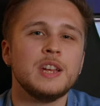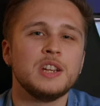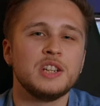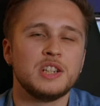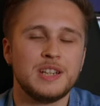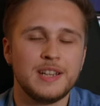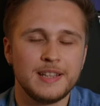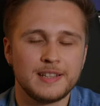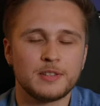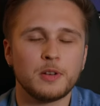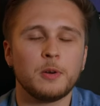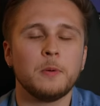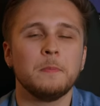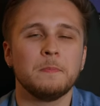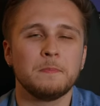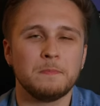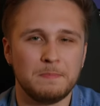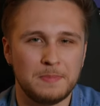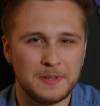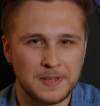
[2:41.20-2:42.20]
je les sens
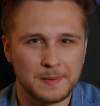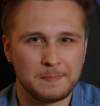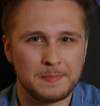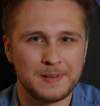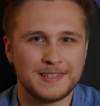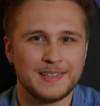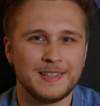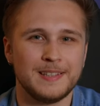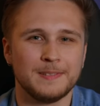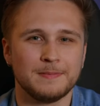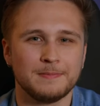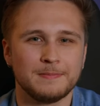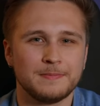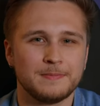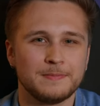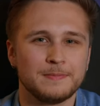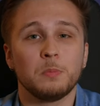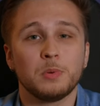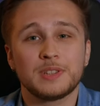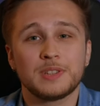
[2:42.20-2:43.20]
bien passer.
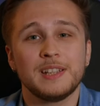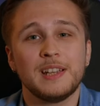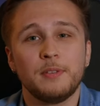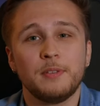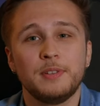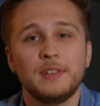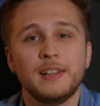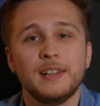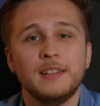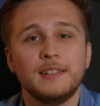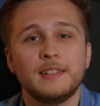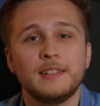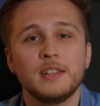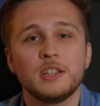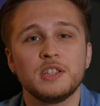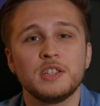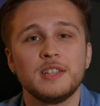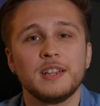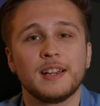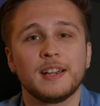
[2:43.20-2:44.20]
Pour ce qui est de la fidélité,
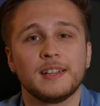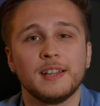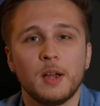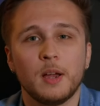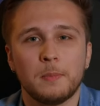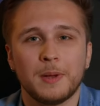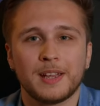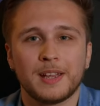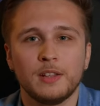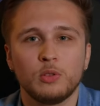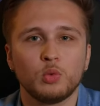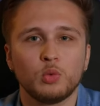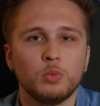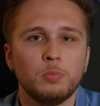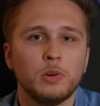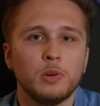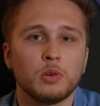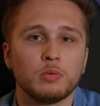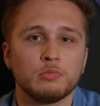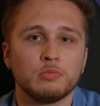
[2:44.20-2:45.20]
je n'ai rien à marquer de
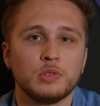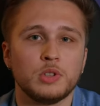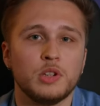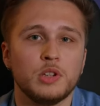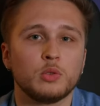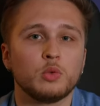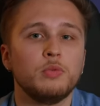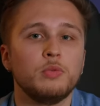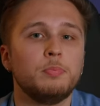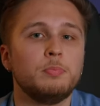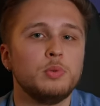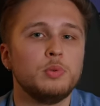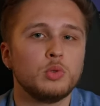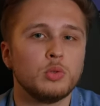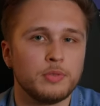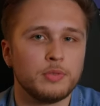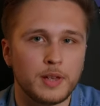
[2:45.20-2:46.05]
troublant et je les trouve plutôt